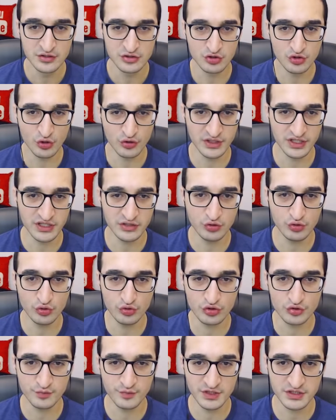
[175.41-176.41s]
Son
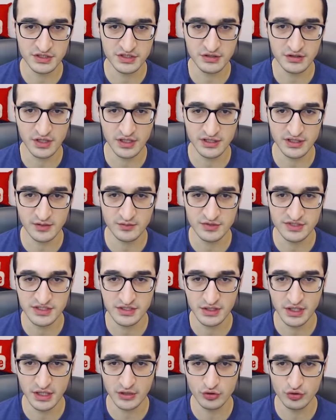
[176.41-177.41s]
2-3 maçın adamı
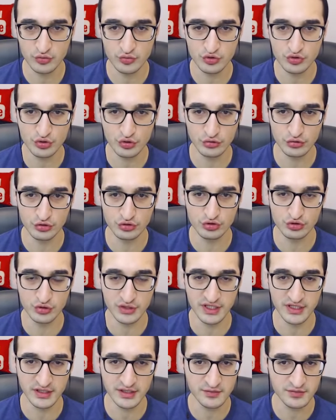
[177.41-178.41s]
Sinan Gümüş oluyor
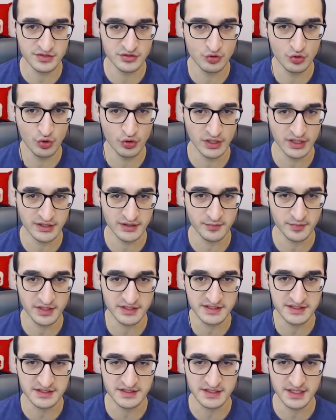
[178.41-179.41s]
sürekli. Biz gol atıp
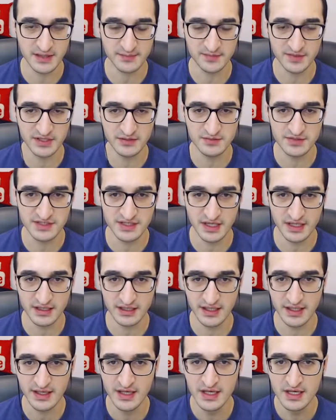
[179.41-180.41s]
asist yaptığımız
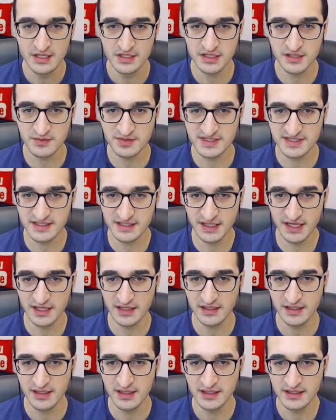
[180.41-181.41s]
halde. Şimdi
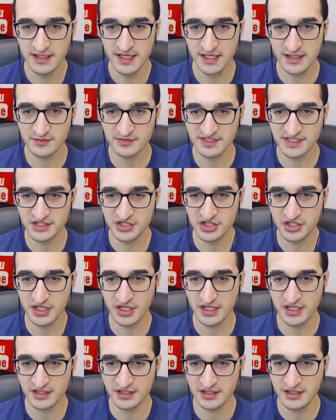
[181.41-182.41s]
Sinan geri bize
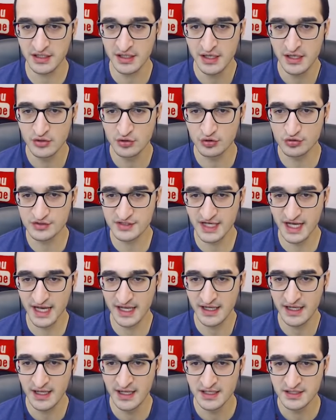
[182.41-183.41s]
çıkardı. Güzel.